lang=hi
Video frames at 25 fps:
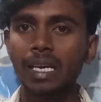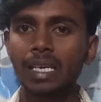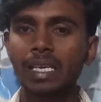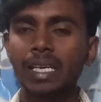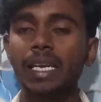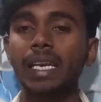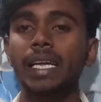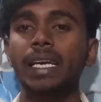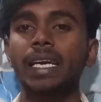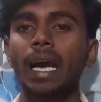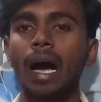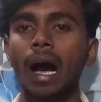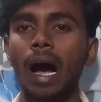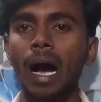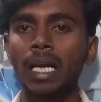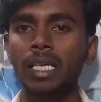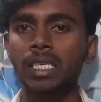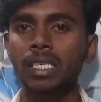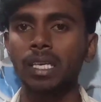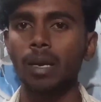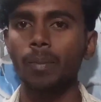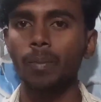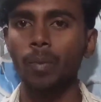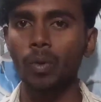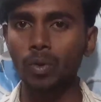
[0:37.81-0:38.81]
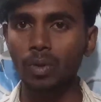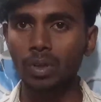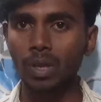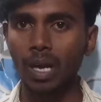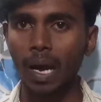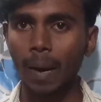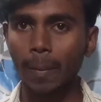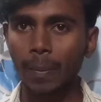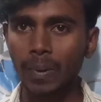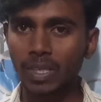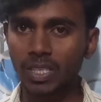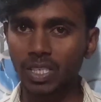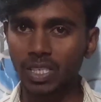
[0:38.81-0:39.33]
यानी कि आजकल बहुत
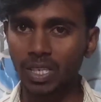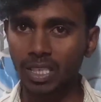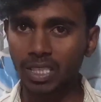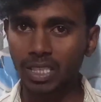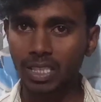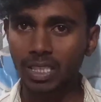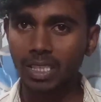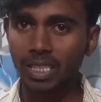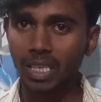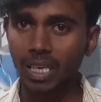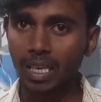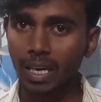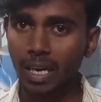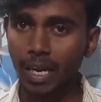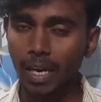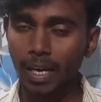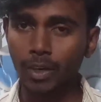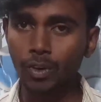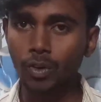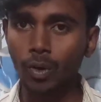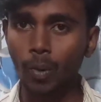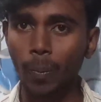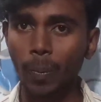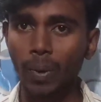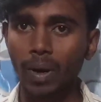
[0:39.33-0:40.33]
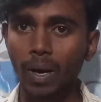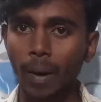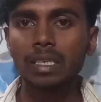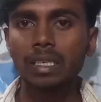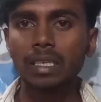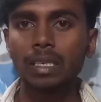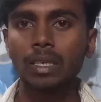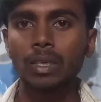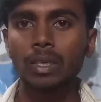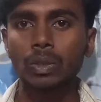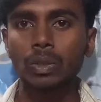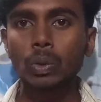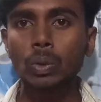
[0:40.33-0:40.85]
काफ़ी चर्चित चल रहे है यूट्यूब पर
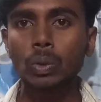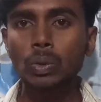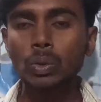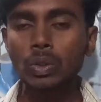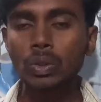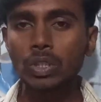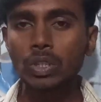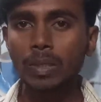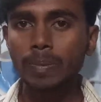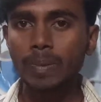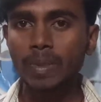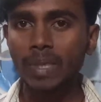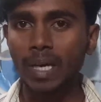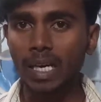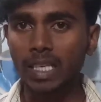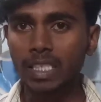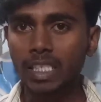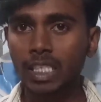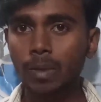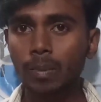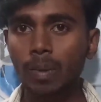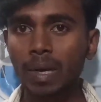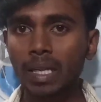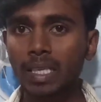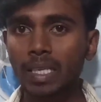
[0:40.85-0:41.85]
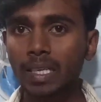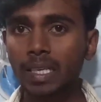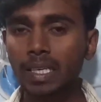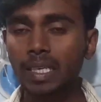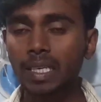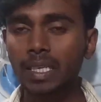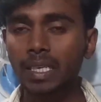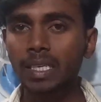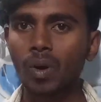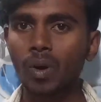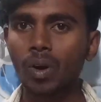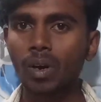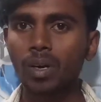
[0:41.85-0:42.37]
दोस्तों सबसे अच्छी बात यह
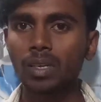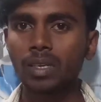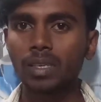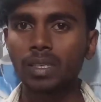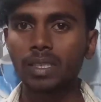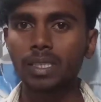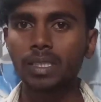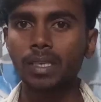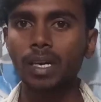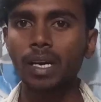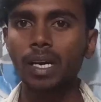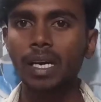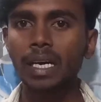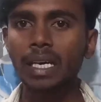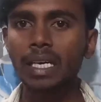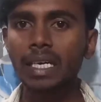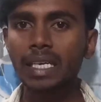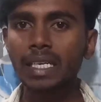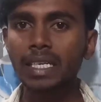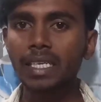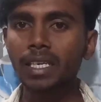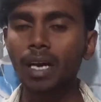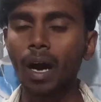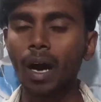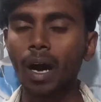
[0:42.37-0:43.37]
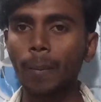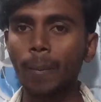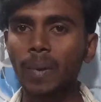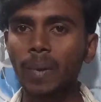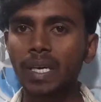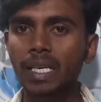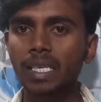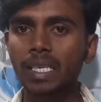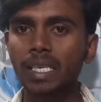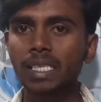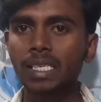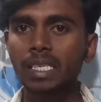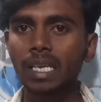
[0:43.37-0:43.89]
कि यह एक इंडिया
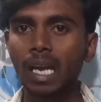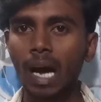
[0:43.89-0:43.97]
अप्लीकेशन